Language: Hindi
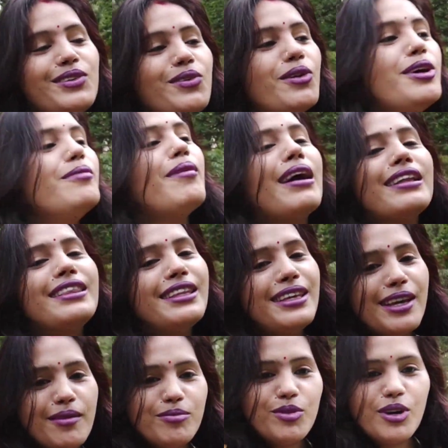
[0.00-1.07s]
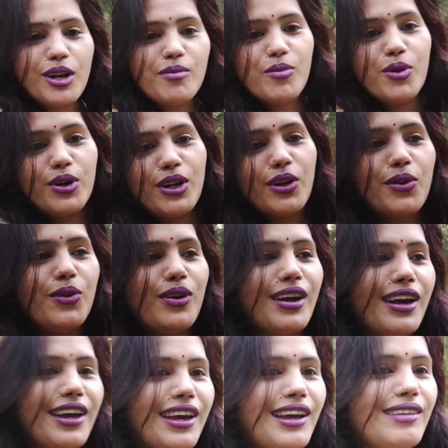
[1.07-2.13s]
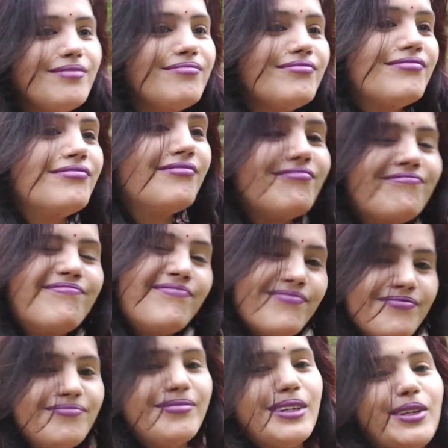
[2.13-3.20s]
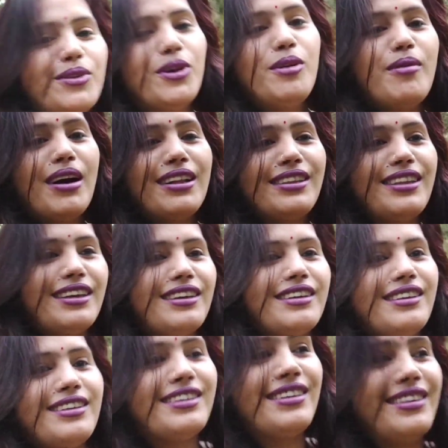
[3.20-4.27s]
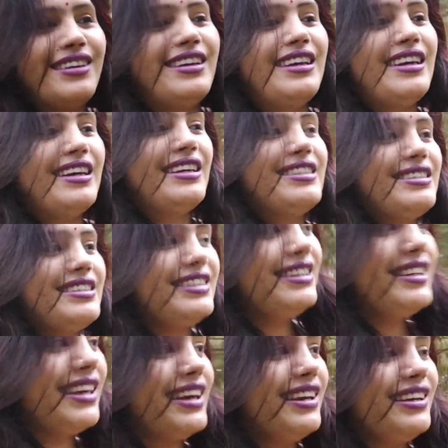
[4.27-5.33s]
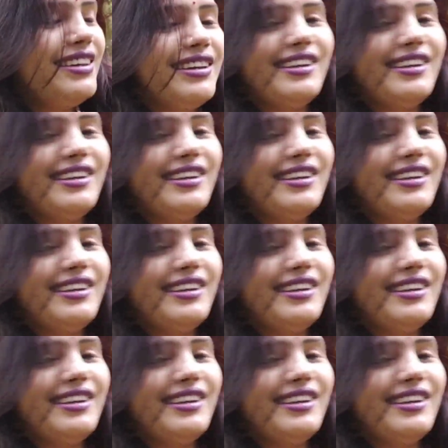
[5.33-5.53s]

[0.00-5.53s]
कोई बात नहीं हम थोड़े मोटे हो गए हैं बट कोई बात नहीं ठीक है